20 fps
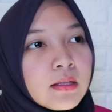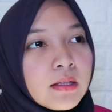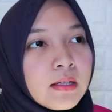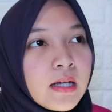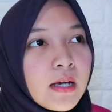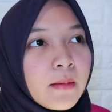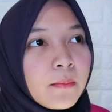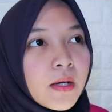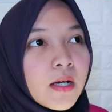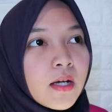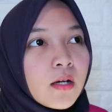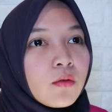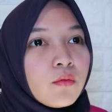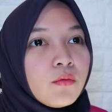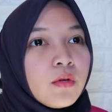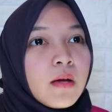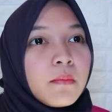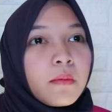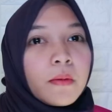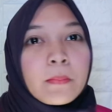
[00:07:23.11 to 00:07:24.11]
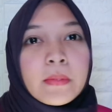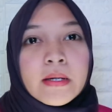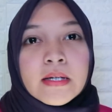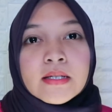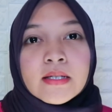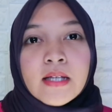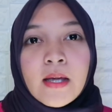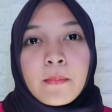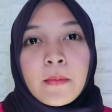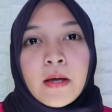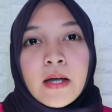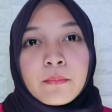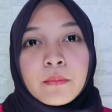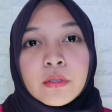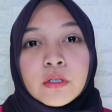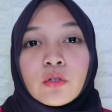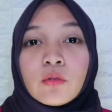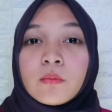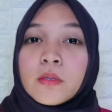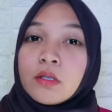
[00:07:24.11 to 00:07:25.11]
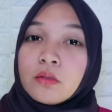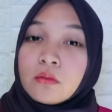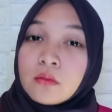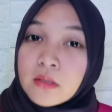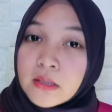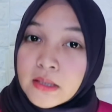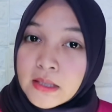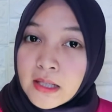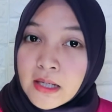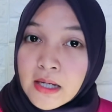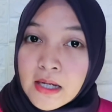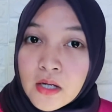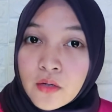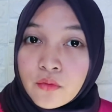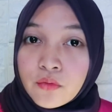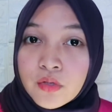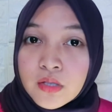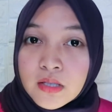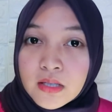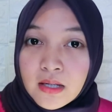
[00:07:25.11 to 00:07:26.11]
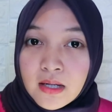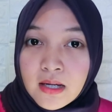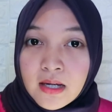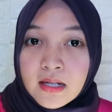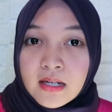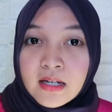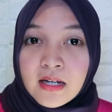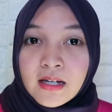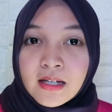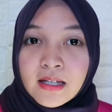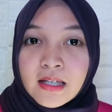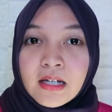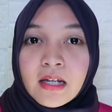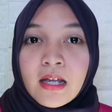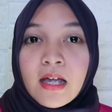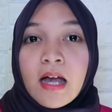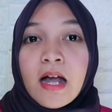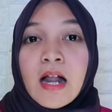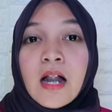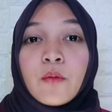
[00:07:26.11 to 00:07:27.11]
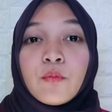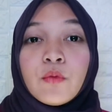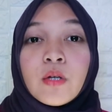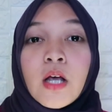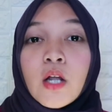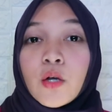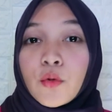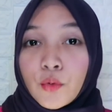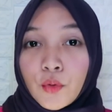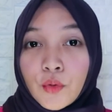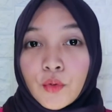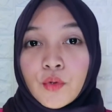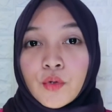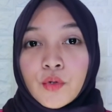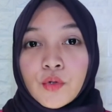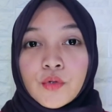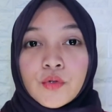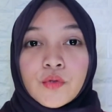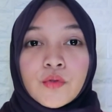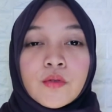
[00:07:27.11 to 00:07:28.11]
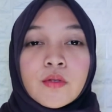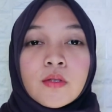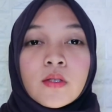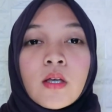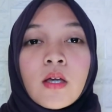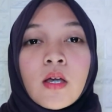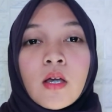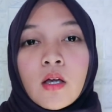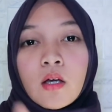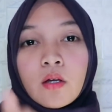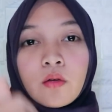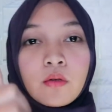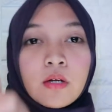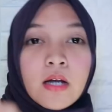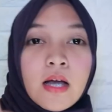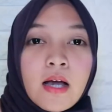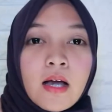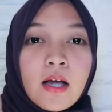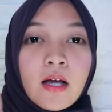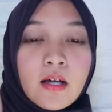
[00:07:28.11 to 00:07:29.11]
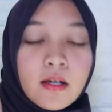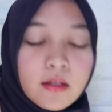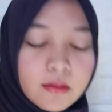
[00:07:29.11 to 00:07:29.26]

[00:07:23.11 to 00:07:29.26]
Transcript: Jadi emang udah mempersiapkan betul-betul nih ya Uca dan akhirnya alhamdulillah lulus. Good luck.